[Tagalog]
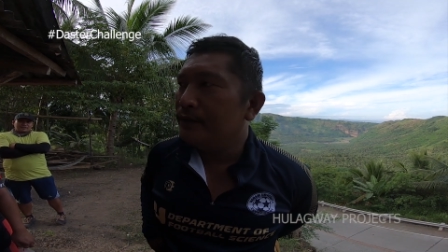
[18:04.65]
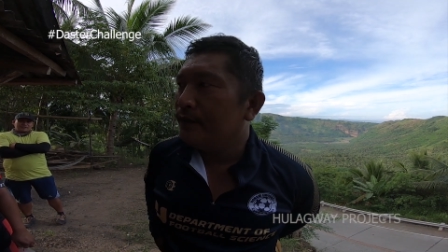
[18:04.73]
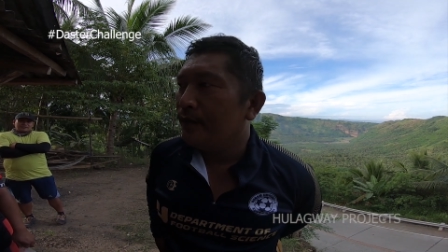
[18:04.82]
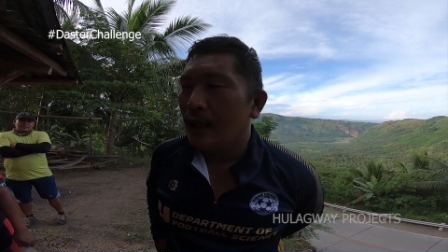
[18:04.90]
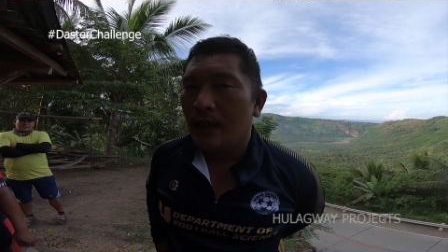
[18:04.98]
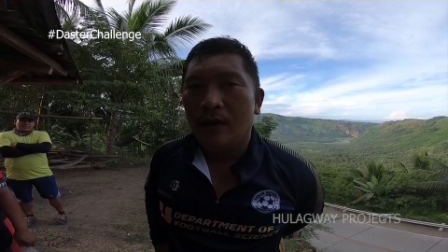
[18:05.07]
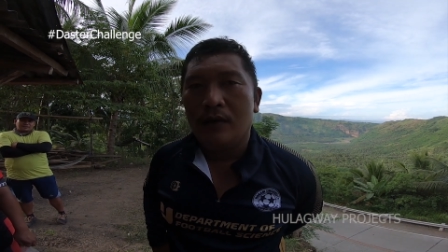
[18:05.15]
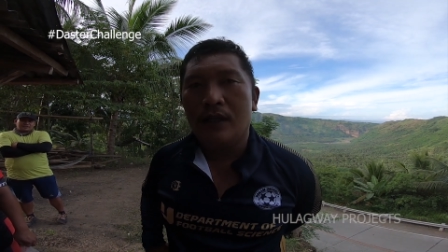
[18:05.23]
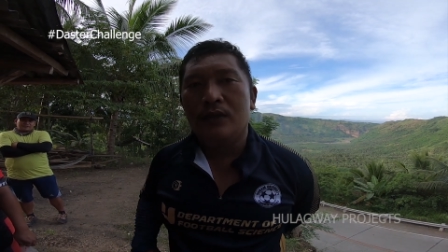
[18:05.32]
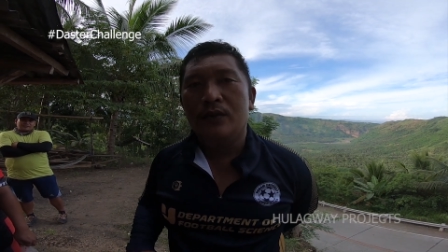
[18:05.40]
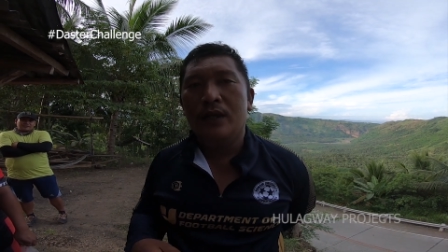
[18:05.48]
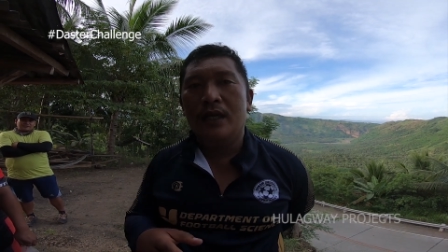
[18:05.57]
Oh, oh
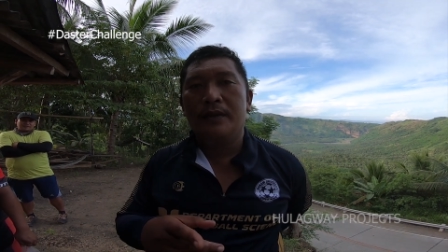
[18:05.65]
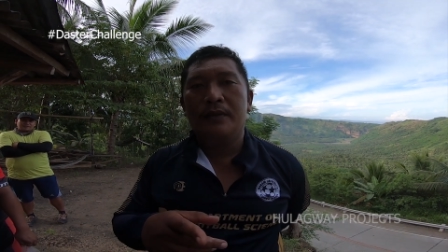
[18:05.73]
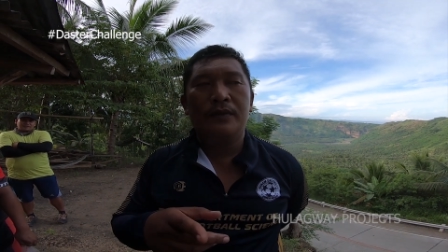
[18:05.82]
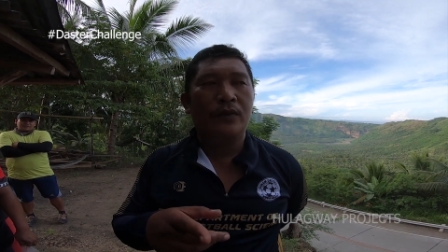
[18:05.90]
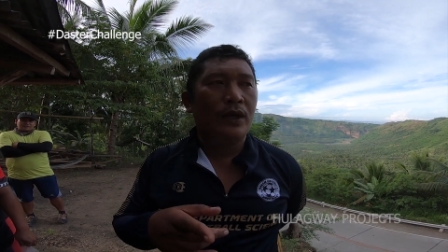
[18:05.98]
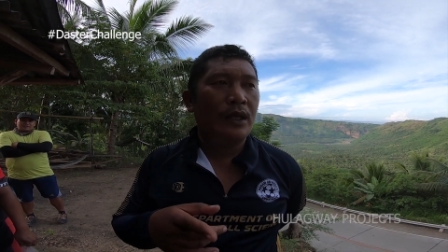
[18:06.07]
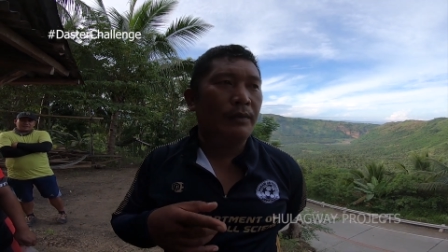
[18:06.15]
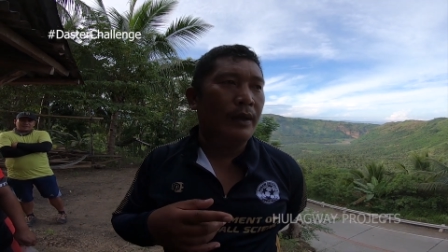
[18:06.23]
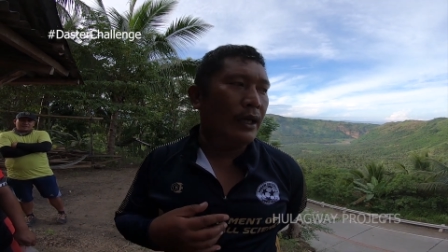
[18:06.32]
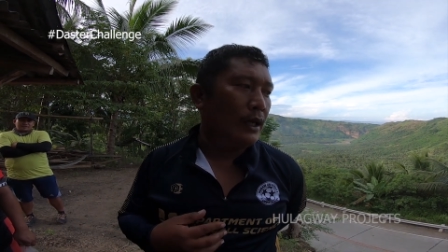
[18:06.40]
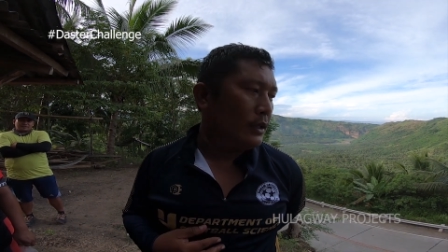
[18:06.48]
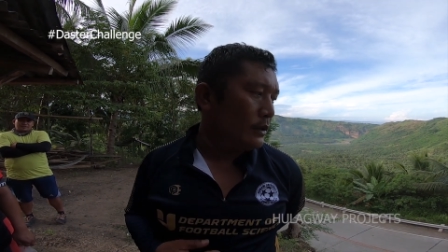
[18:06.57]
katungo lang gulay
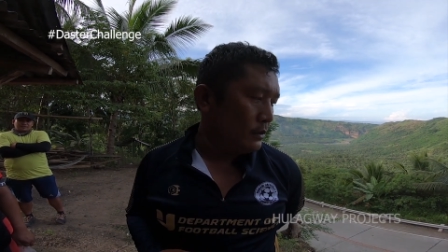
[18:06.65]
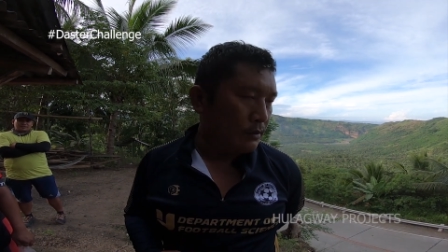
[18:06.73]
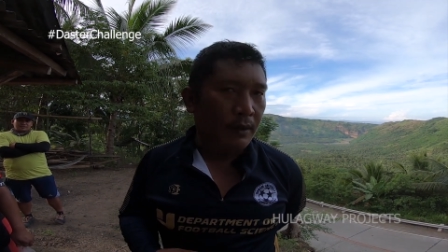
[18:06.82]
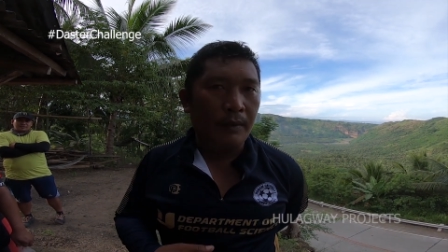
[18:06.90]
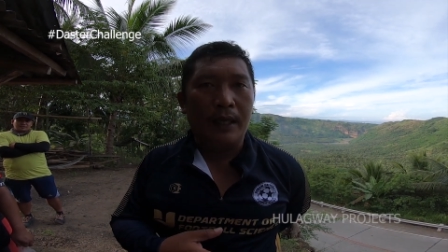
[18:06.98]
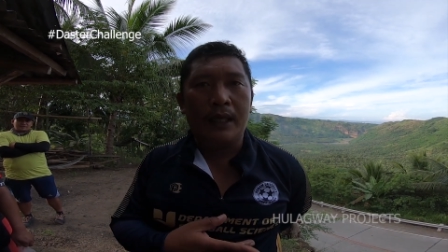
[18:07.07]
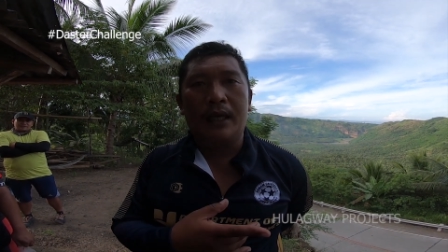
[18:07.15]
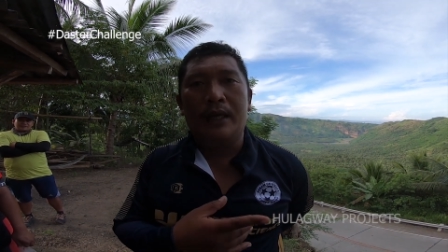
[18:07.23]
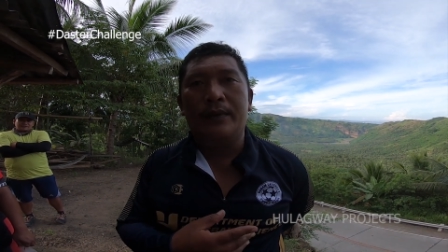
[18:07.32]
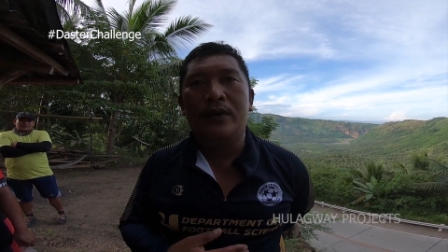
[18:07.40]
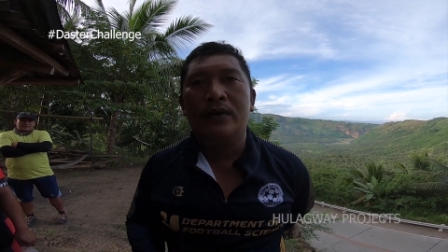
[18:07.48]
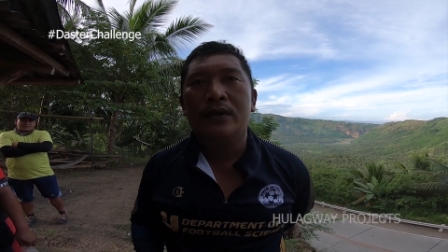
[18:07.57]
bike, oh.
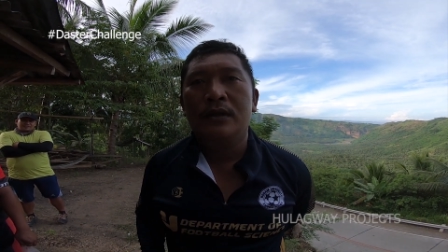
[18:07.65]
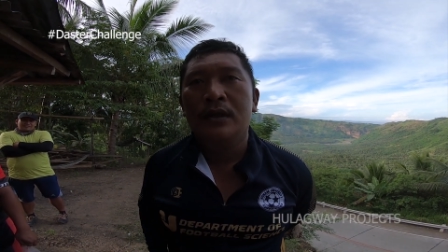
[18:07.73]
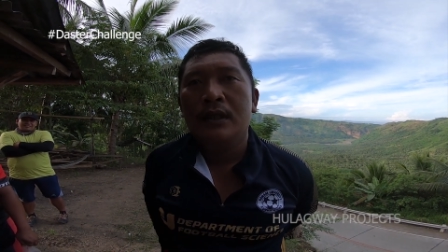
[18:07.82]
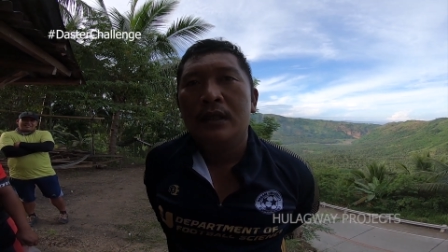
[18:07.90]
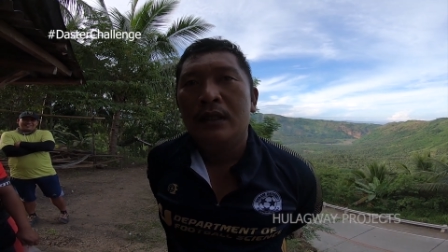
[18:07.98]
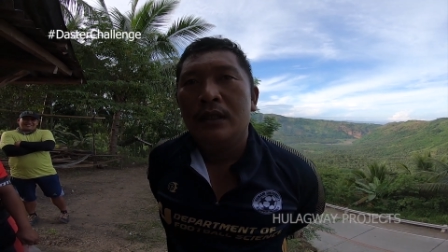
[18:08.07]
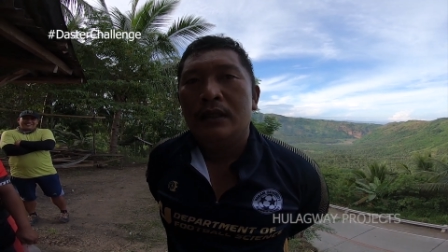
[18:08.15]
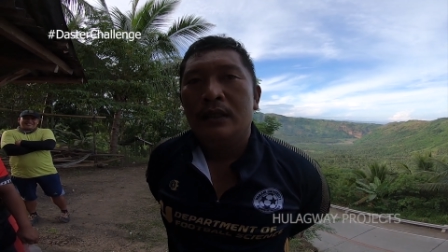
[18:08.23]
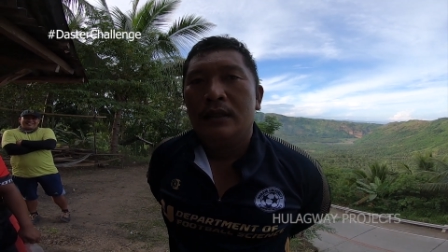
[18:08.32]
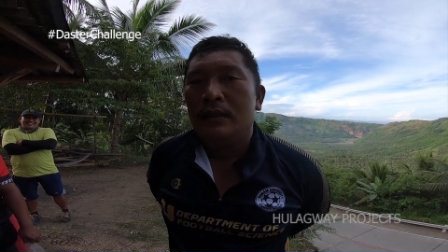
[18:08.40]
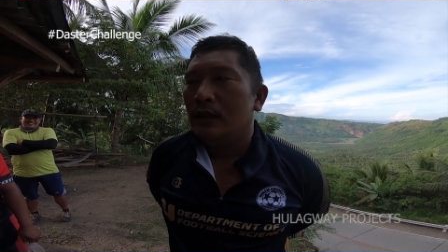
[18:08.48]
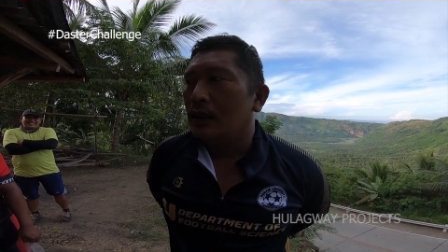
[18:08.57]
baklay mo.
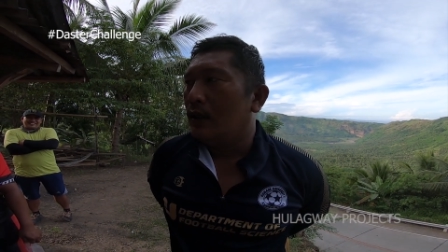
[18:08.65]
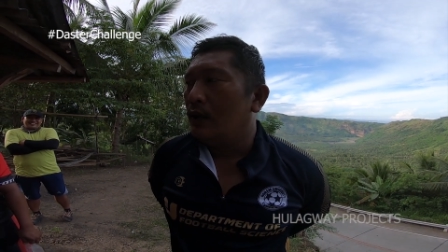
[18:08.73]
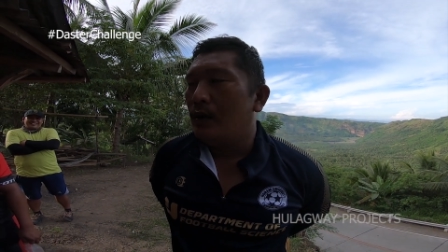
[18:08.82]
Oh.